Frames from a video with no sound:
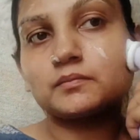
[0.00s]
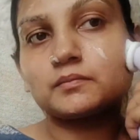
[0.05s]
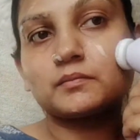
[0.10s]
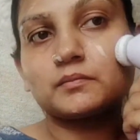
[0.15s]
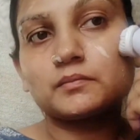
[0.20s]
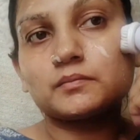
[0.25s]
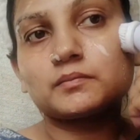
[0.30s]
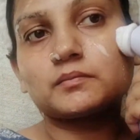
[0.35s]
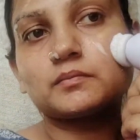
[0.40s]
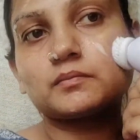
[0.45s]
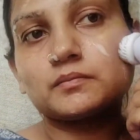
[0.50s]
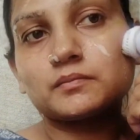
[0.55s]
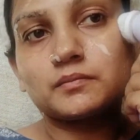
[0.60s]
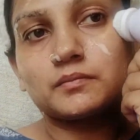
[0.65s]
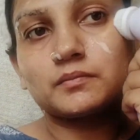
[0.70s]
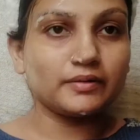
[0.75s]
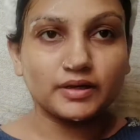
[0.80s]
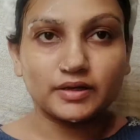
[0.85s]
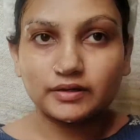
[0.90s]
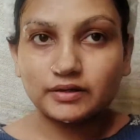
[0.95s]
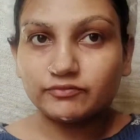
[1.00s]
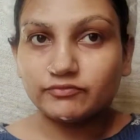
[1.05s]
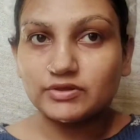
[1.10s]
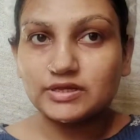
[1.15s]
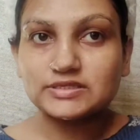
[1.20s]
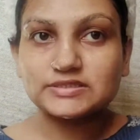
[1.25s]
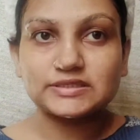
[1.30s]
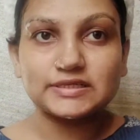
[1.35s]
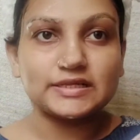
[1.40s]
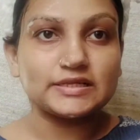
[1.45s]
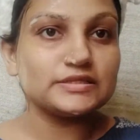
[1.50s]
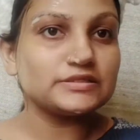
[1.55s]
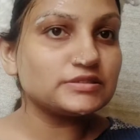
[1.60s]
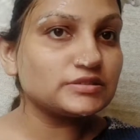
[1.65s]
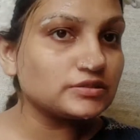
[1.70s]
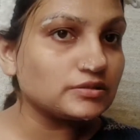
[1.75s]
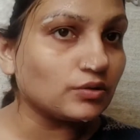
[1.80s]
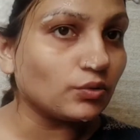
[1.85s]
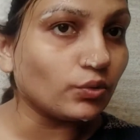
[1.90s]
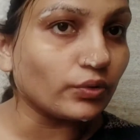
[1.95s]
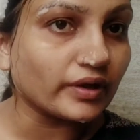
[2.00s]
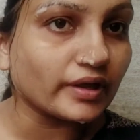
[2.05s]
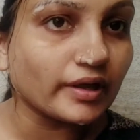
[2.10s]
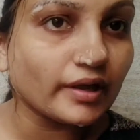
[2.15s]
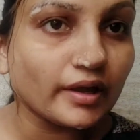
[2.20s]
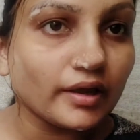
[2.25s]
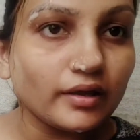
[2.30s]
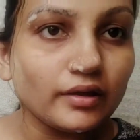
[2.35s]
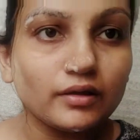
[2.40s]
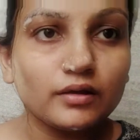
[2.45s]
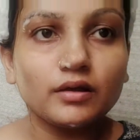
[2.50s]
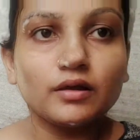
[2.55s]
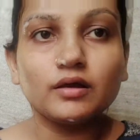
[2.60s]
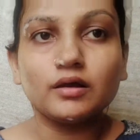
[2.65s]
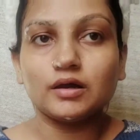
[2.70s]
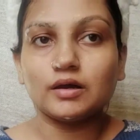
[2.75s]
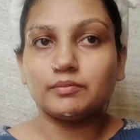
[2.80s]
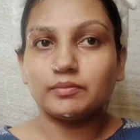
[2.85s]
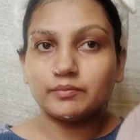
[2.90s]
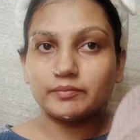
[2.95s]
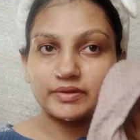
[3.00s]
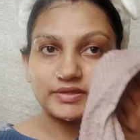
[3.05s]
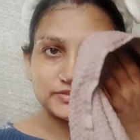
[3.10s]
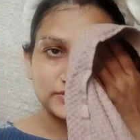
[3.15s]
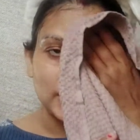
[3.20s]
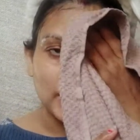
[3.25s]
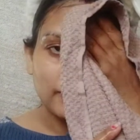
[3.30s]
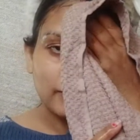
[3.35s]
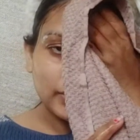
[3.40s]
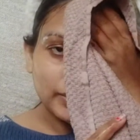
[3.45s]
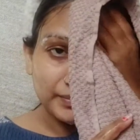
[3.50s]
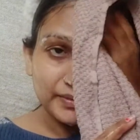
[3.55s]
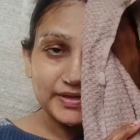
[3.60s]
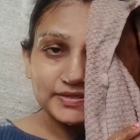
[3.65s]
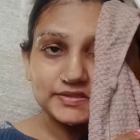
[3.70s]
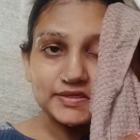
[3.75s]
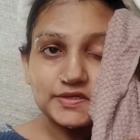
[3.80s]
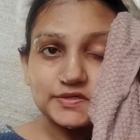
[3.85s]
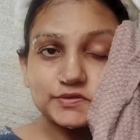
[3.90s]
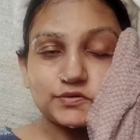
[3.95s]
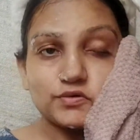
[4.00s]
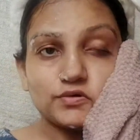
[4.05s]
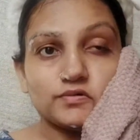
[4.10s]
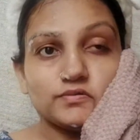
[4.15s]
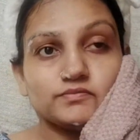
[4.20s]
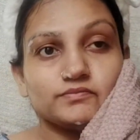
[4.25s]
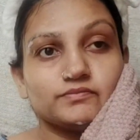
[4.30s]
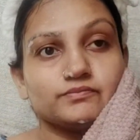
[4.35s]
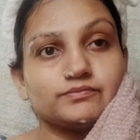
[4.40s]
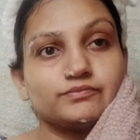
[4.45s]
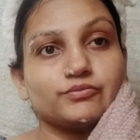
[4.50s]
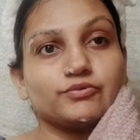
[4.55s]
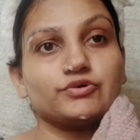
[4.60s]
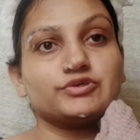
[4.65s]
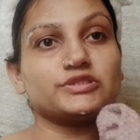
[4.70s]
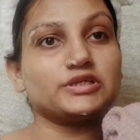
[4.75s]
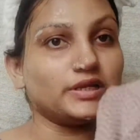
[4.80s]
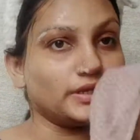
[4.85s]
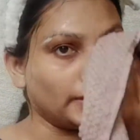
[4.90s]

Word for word: हमारा फेस क्लींस हो गया है अब हम एक साफ़ कपड़े से इसको पोछ